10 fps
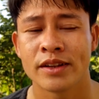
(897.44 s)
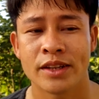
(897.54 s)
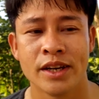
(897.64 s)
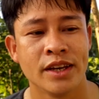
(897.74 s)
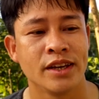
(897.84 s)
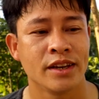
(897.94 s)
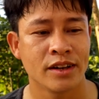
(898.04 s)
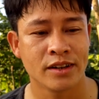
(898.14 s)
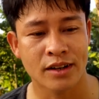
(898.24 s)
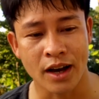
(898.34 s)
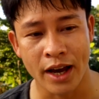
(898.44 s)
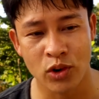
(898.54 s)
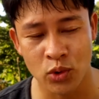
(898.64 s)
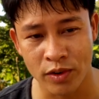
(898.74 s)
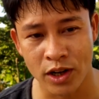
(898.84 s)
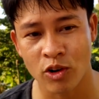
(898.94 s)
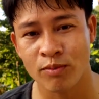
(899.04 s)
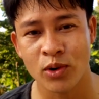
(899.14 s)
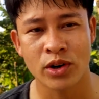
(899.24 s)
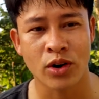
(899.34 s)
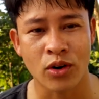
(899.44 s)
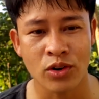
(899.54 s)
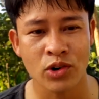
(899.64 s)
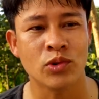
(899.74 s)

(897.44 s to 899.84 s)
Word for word: thì ở cái khu vực Hóc Môn nó